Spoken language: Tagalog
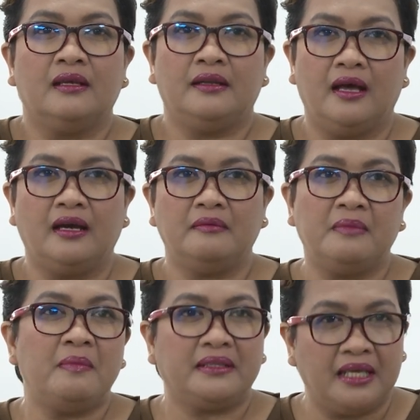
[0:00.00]
Nang
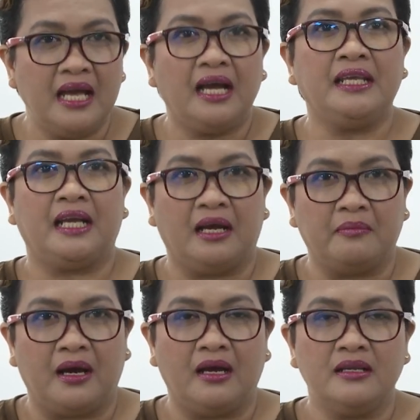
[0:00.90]
mamatay ang kanyang
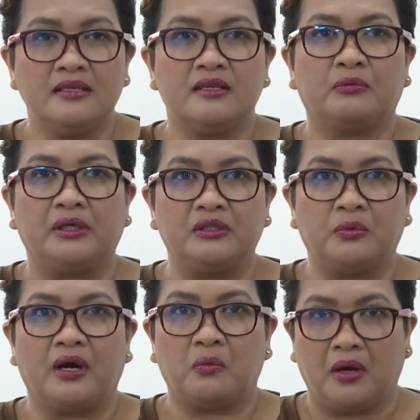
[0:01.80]
ama sa World
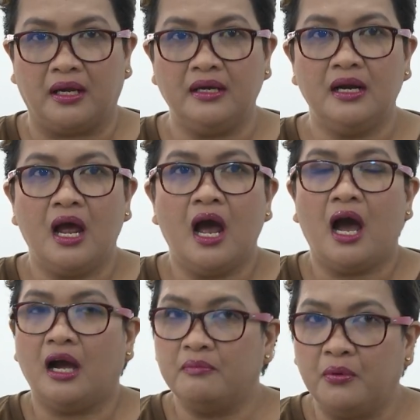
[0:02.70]
War I,
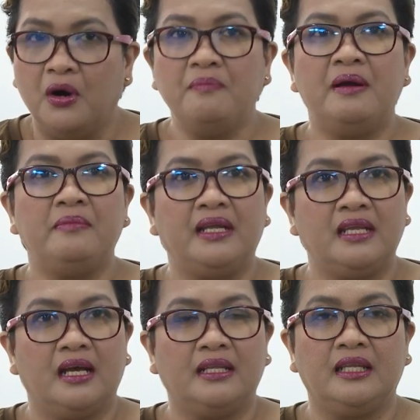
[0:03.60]
ang buong
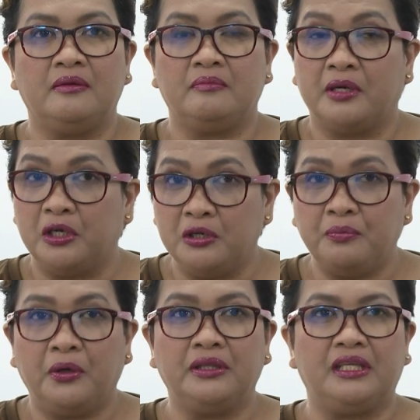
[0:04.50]
pamilya ni
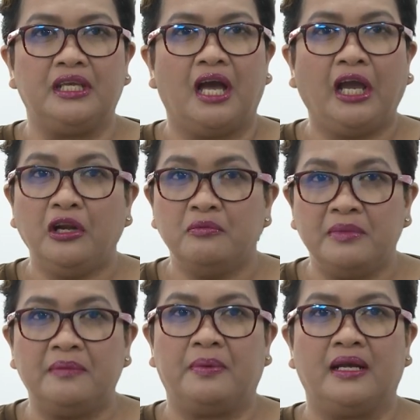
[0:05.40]
Merleau-Ponty ay
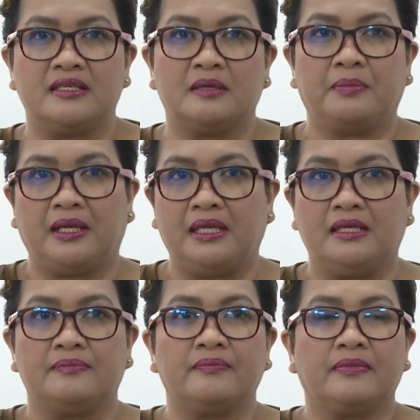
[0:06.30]
lumipat sa Paris.
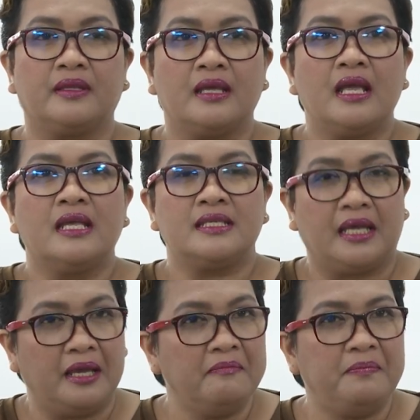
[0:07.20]
Si
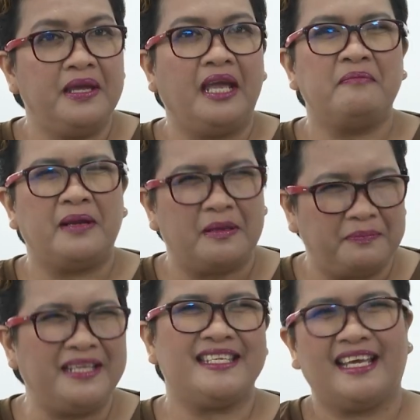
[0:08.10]
MP ay
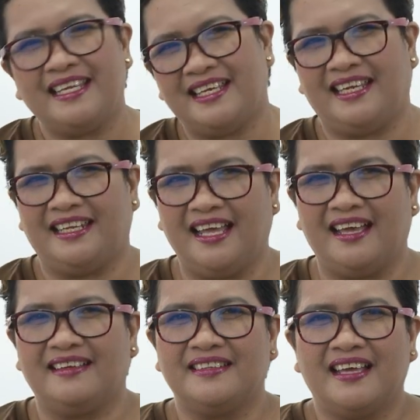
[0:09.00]
malapit sa kanyang ina
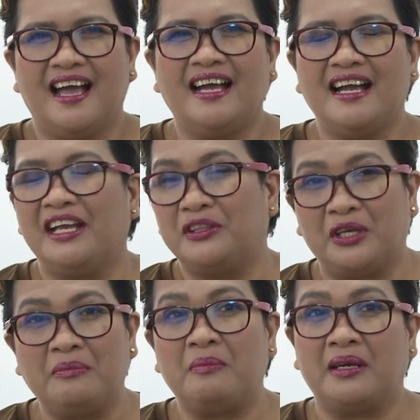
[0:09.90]
hanggang ito ay
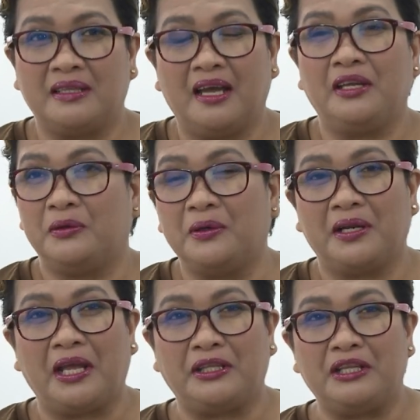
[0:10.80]
mamatay noong
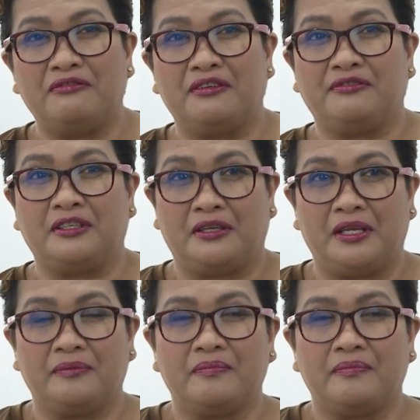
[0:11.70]
1953.